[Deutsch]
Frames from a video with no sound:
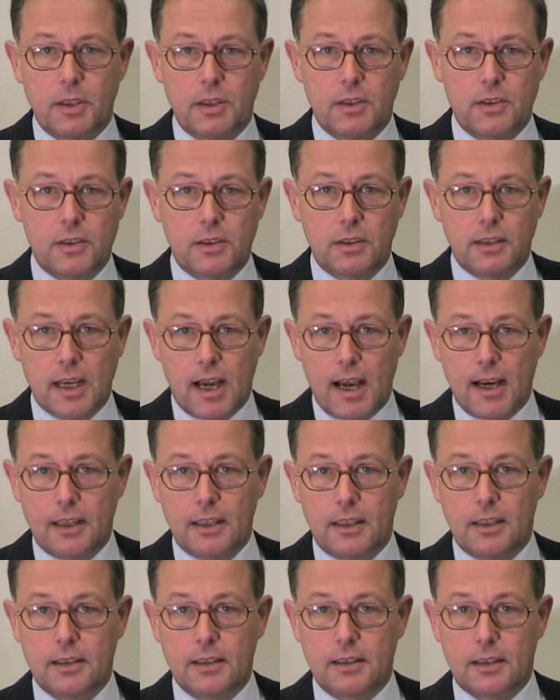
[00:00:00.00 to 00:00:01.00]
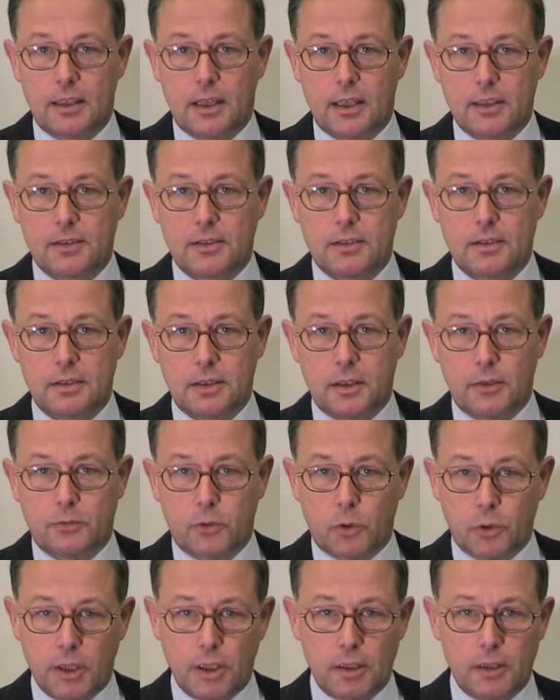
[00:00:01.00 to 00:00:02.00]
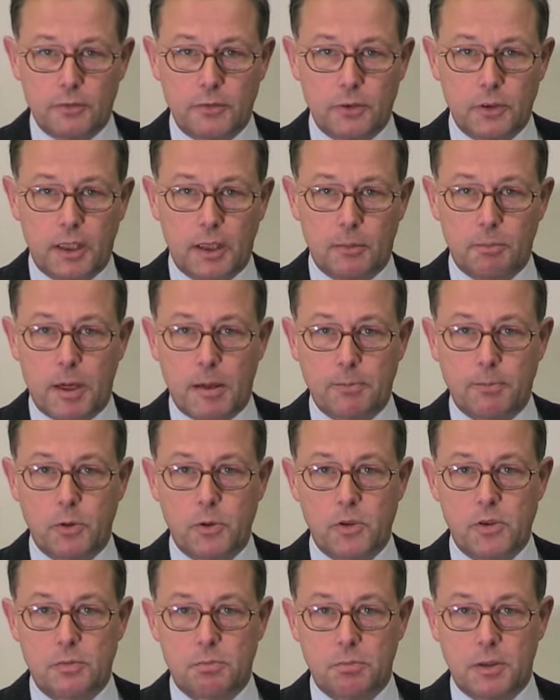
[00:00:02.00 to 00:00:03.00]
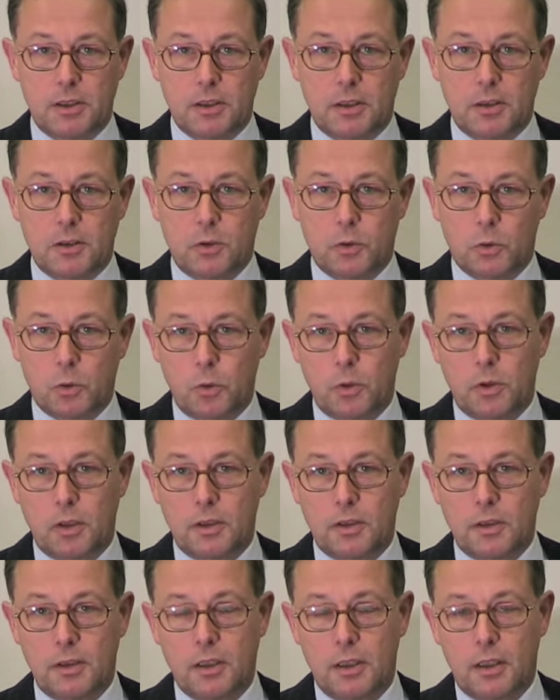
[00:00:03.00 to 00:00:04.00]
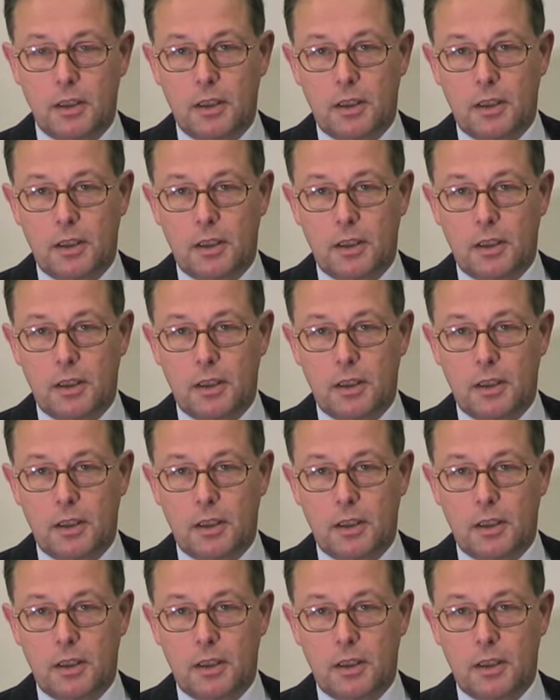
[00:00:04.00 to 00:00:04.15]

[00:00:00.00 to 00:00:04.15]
denn jahrelang hat der Vorgänger von Herrn Mappus mit den Grünen